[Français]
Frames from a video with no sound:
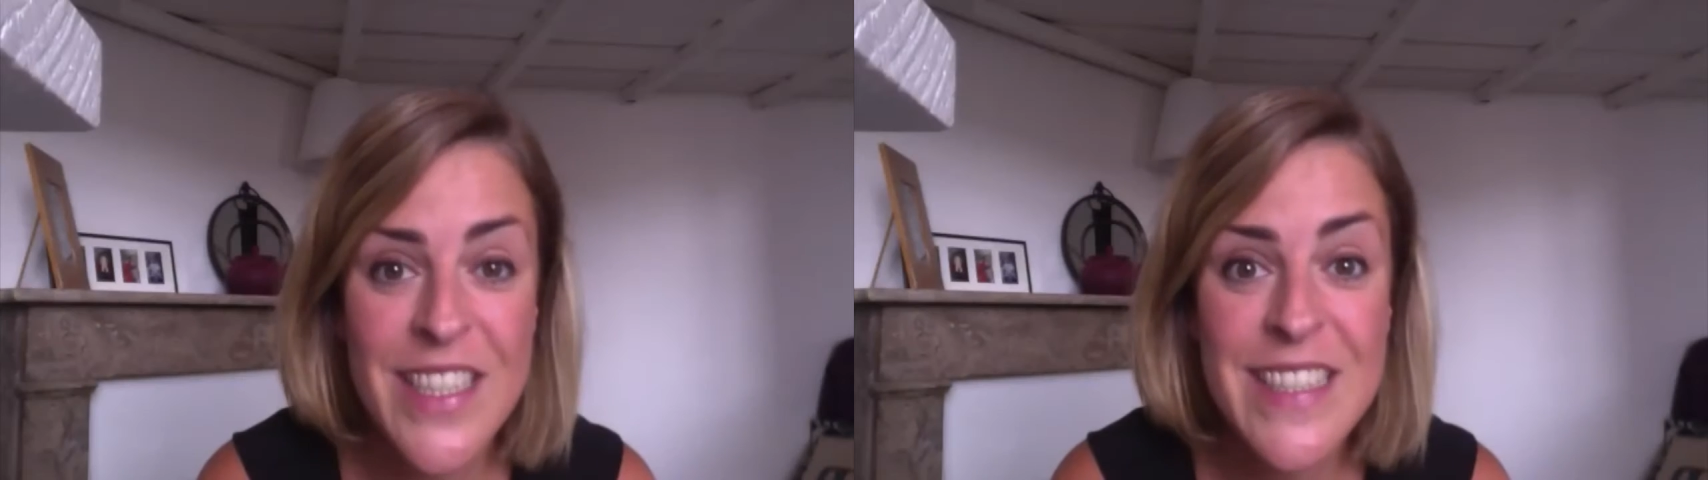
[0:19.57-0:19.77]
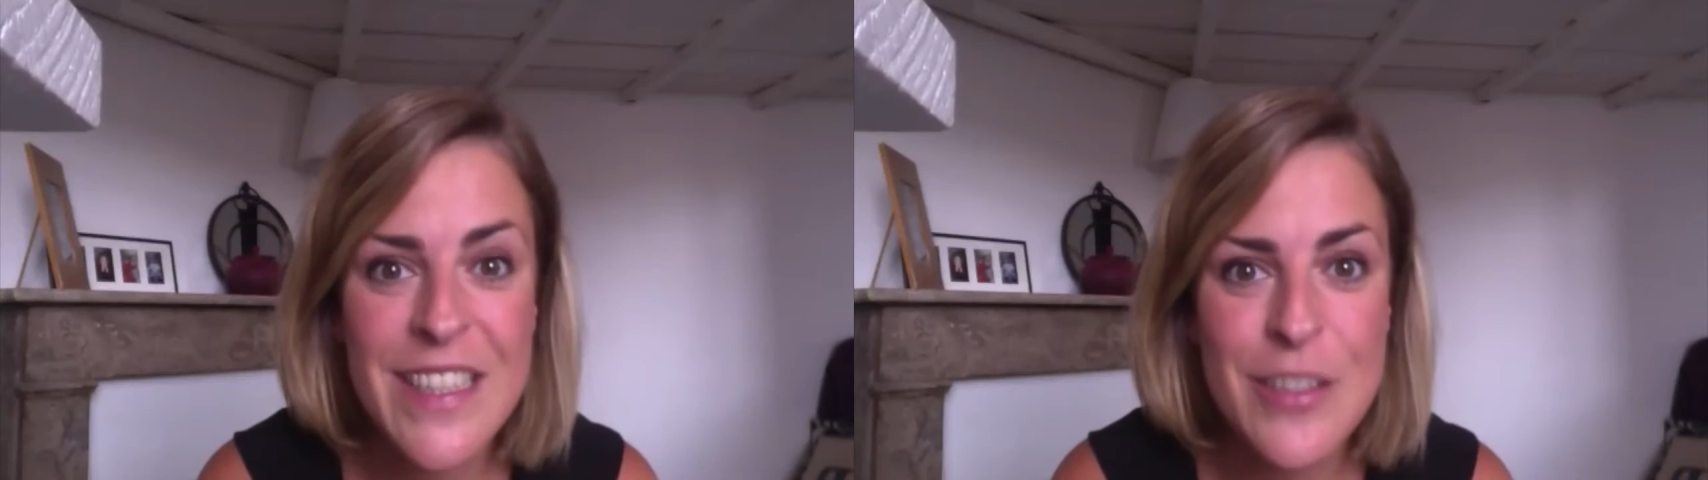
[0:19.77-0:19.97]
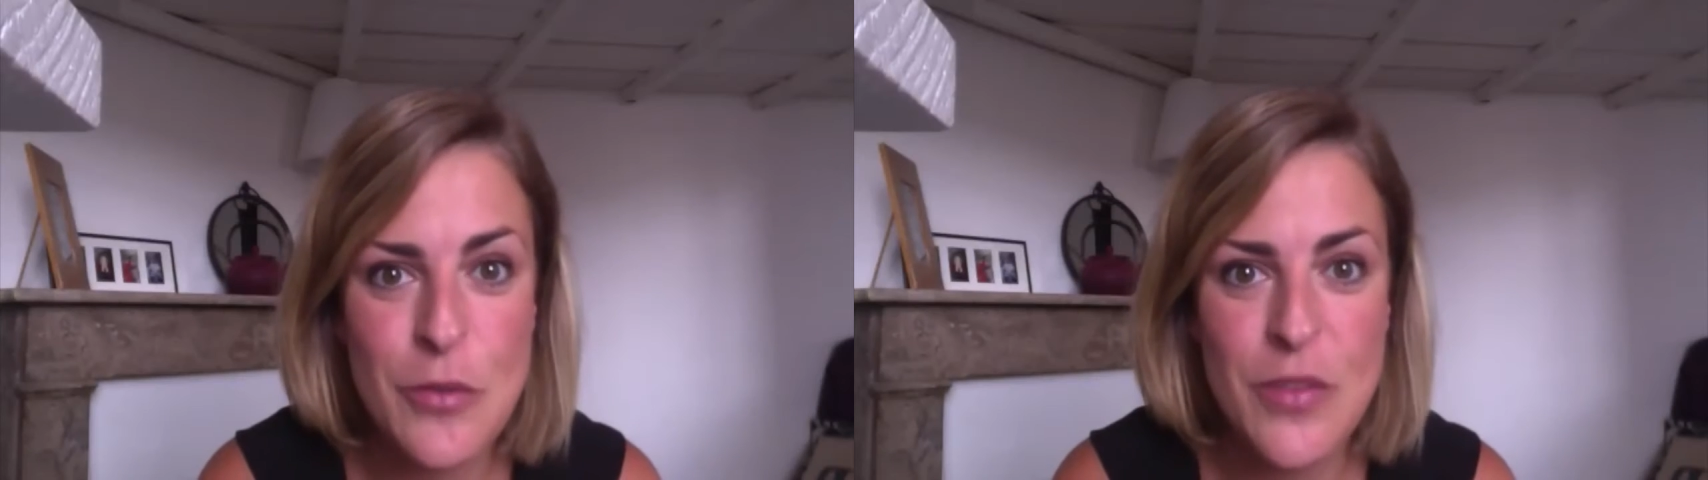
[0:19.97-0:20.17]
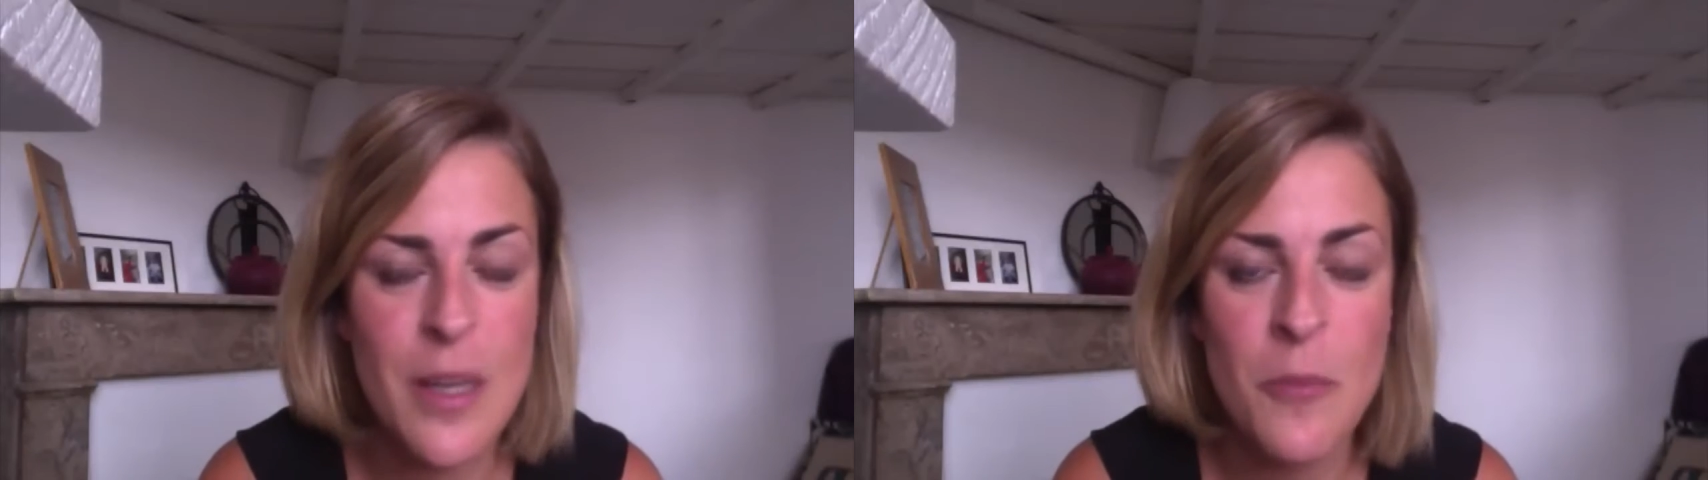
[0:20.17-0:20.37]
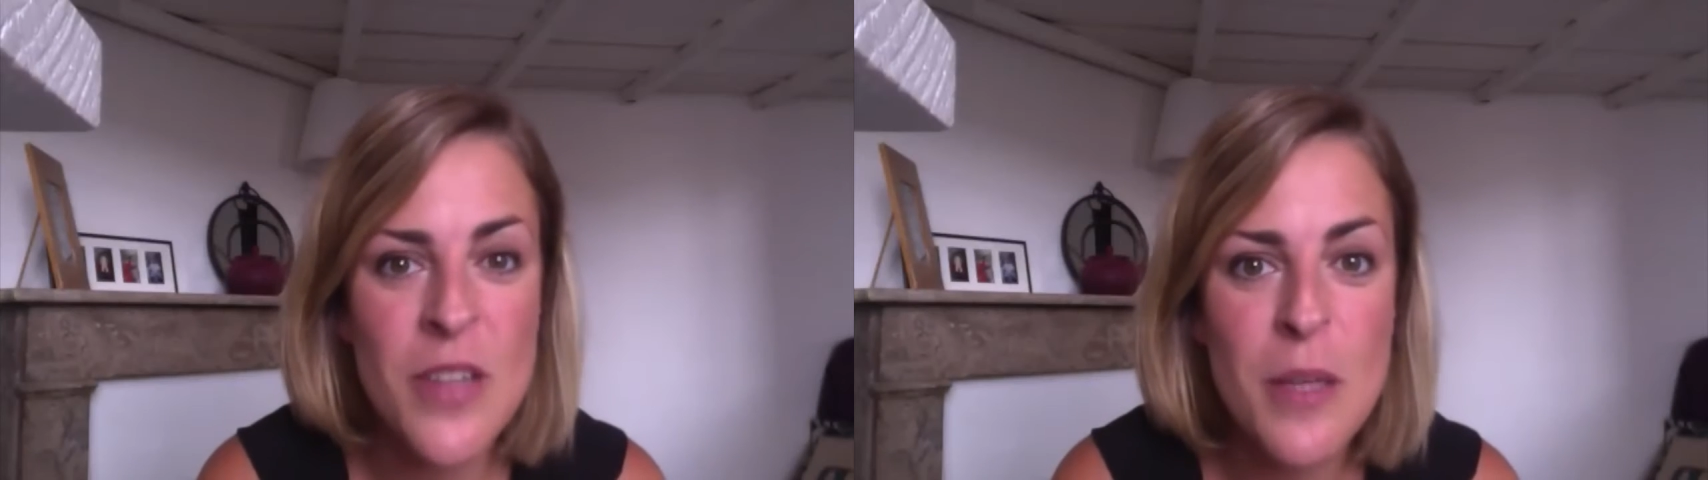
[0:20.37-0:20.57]
c'est
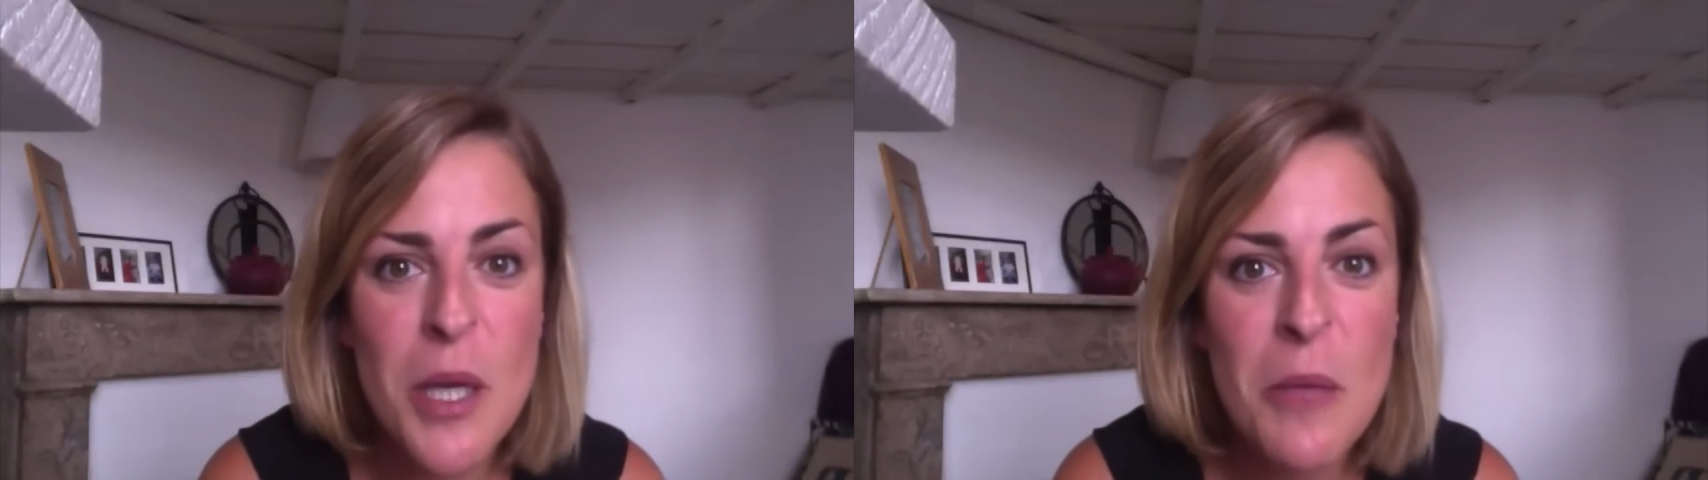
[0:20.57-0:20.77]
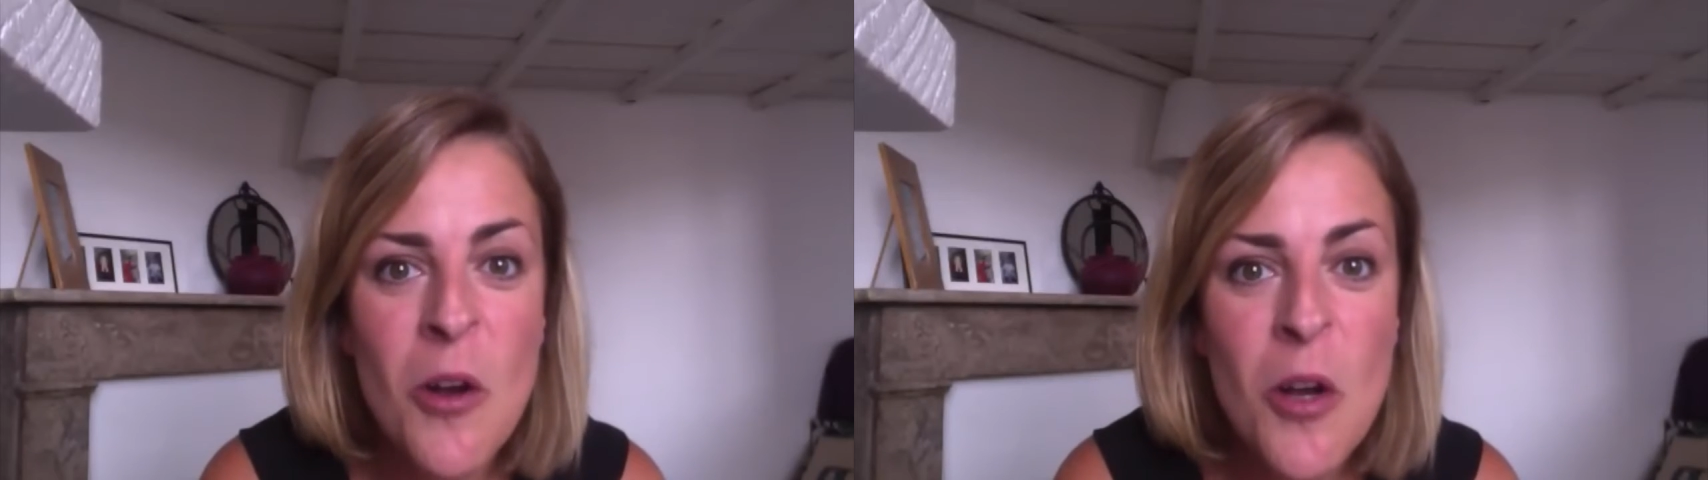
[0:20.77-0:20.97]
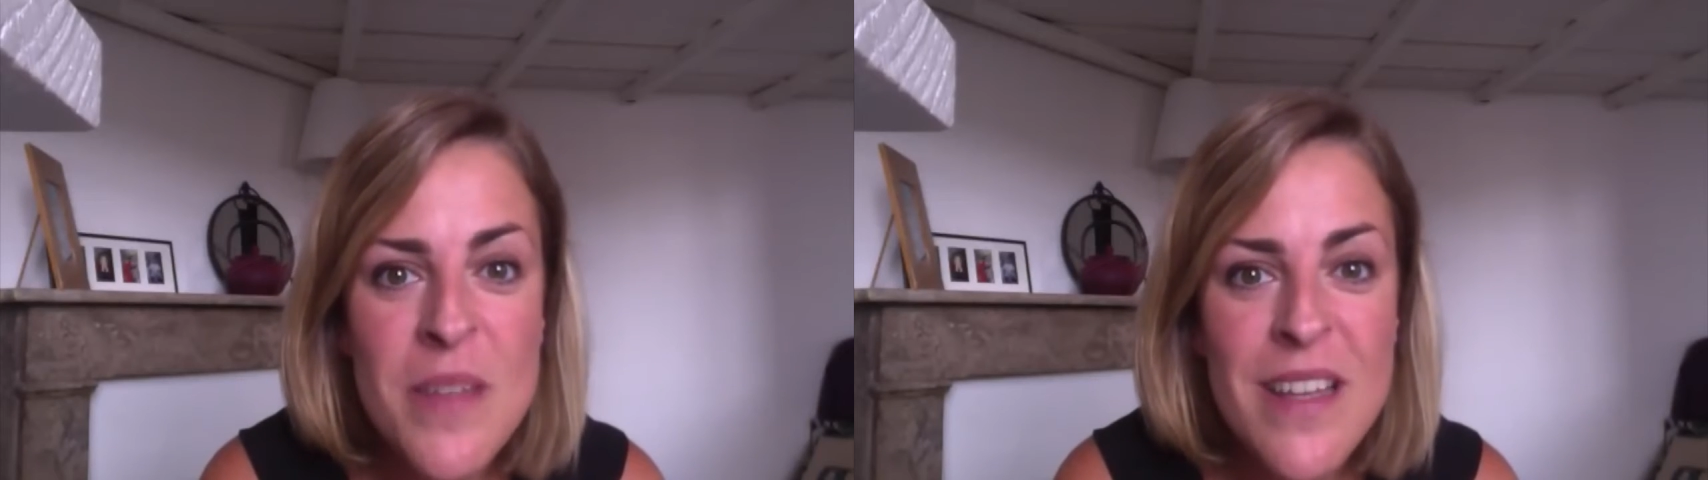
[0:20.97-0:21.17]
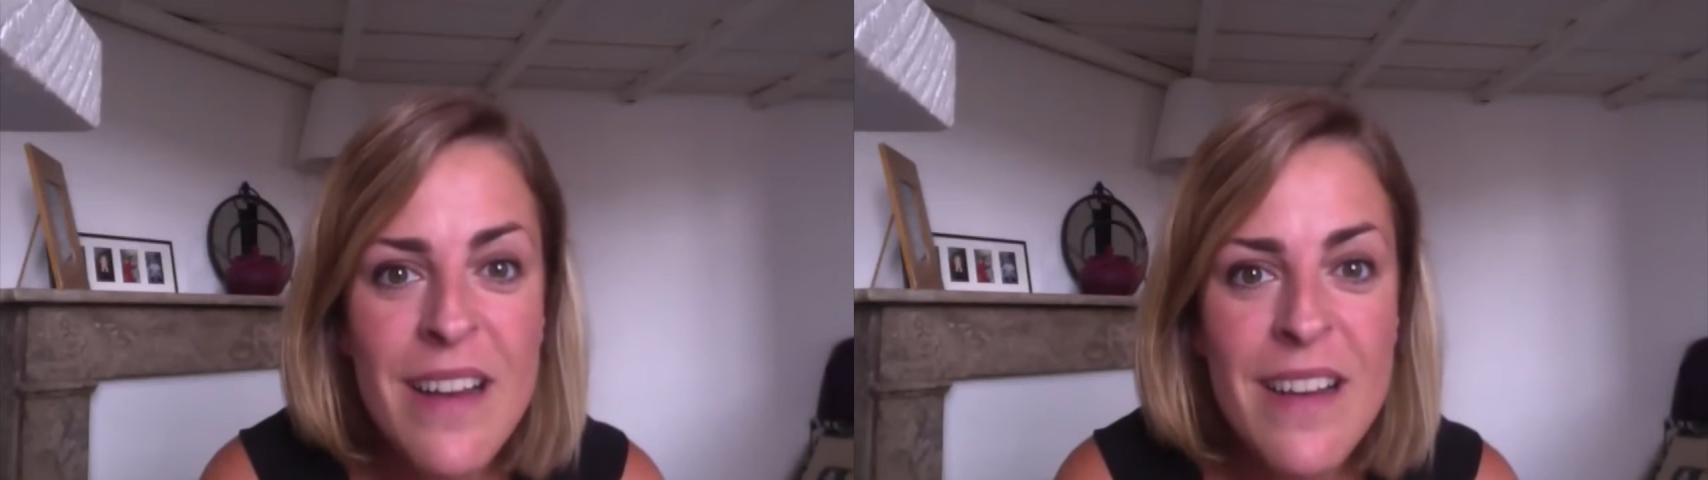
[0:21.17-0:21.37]
suffisamment déprimant comme ça.